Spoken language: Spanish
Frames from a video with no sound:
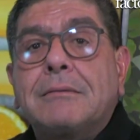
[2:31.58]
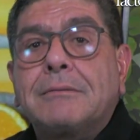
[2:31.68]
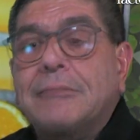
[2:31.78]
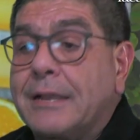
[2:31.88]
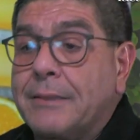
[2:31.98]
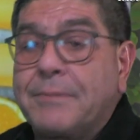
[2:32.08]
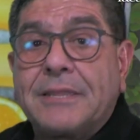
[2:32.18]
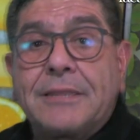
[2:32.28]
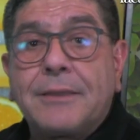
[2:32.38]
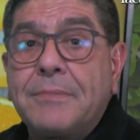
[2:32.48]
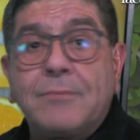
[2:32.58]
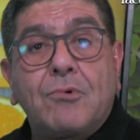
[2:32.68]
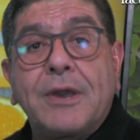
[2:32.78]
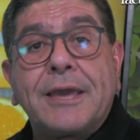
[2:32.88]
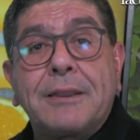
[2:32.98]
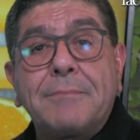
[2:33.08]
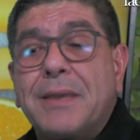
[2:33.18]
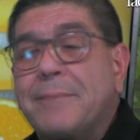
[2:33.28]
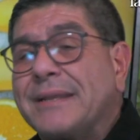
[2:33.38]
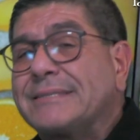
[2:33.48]
de repente mi mujer
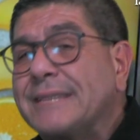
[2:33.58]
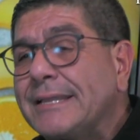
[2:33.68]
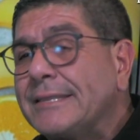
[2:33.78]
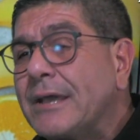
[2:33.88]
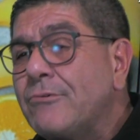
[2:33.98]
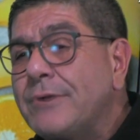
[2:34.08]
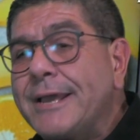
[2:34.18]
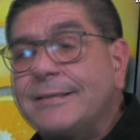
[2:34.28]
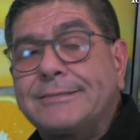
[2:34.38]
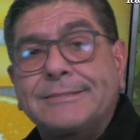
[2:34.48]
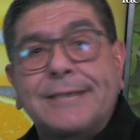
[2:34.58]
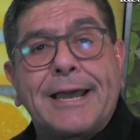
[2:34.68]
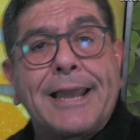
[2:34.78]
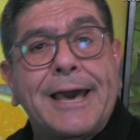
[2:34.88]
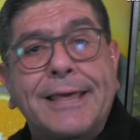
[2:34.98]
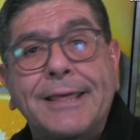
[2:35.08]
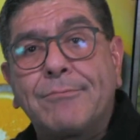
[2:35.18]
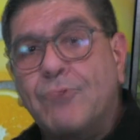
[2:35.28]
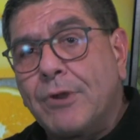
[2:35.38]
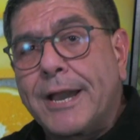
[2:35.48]
me presenta una ensalada
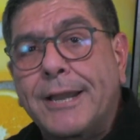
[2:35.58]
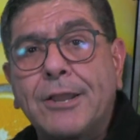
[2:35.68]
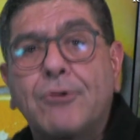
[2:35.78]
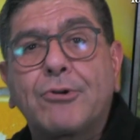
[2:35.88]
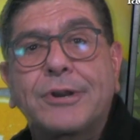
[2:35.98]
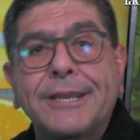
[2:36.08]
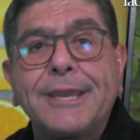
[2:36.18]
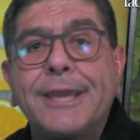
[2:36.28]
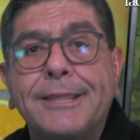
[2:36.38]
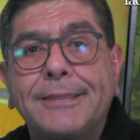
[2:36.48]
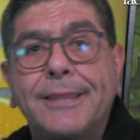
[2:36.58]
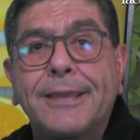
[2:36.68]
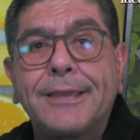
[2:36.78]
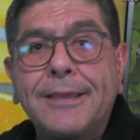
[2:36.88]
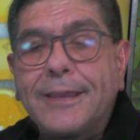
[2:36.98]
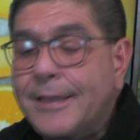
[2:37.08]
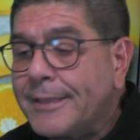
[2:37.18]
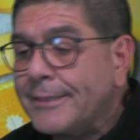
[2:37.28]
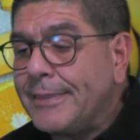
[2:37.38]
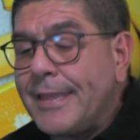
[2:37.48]
vulgar y corriente
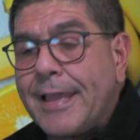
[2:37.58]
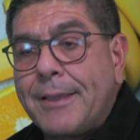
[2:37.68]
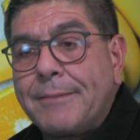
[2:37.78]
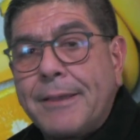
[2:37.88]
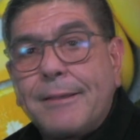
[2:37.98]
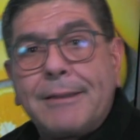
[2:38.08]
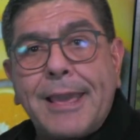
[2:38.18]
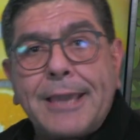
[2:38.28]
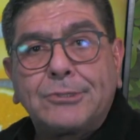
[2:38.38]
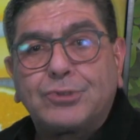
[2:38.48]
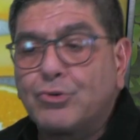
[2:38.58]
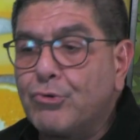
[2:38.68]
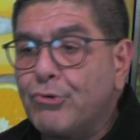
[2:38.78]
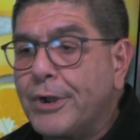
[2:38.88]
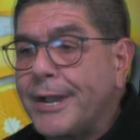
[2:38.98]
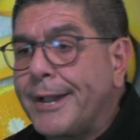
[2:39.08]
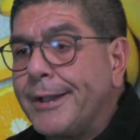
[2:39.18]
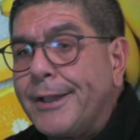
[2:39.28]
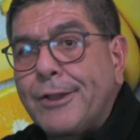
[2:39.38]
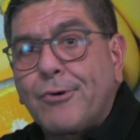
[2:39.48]
de
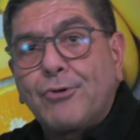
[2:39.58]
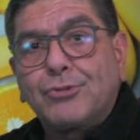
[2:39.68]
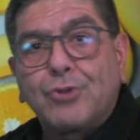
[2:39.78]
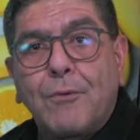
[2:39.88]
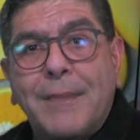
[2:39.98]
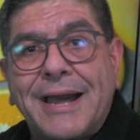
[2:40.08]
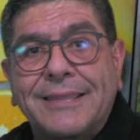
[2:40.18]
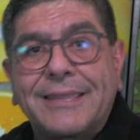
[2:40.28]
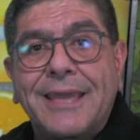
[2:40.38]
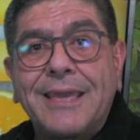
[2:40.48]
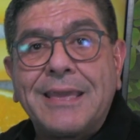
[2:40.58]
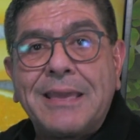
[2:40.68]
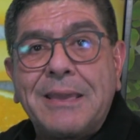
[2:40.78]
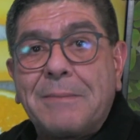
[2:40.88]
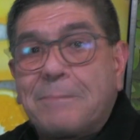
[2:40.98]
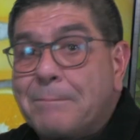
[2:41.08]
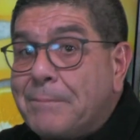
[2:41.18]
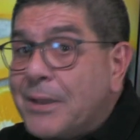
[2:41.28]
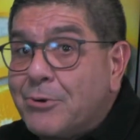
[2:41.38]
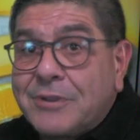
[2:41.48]
lechuga con tomate,
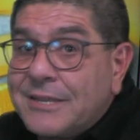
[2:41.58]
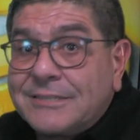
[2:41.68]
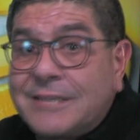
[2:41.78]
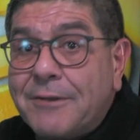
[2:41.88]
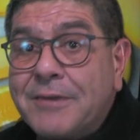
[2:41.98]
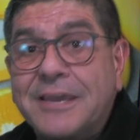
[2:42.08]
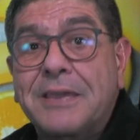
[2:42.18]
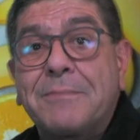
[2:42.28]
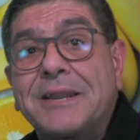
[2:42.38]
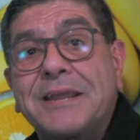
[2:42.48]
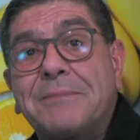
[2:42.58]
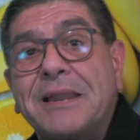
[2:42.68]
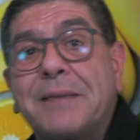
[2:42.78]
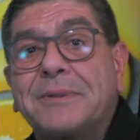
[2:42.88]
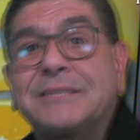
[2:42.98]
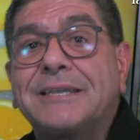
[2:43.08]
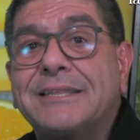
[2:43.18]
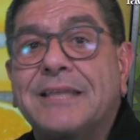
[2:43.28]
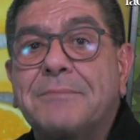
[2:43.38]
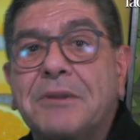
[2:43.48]
pero quién sabe de qué manera me la
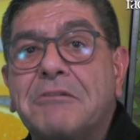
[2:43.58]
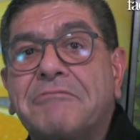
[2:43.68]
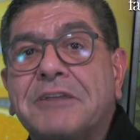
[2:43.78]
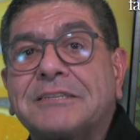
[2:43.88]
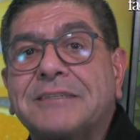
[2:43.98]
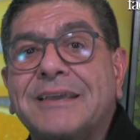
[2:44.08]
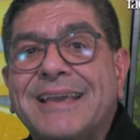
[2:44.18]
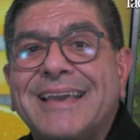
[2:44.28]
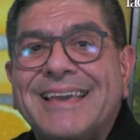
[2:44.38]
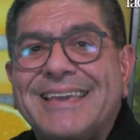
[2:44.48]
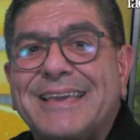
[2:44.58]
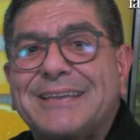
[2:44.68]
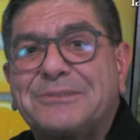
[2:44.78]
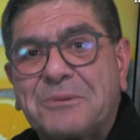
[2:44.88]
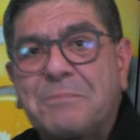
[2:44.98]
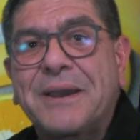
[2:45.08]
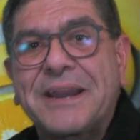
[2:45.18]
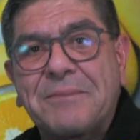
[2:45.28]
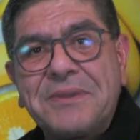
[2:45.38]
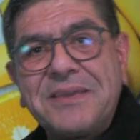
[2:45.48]
presenta y me la ofrece. Y eso
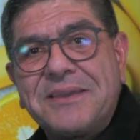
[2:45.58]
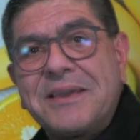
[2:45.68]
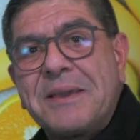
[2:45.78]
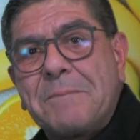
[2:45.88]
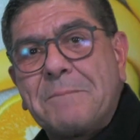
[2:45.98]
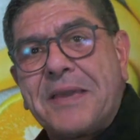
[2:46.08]
para mí me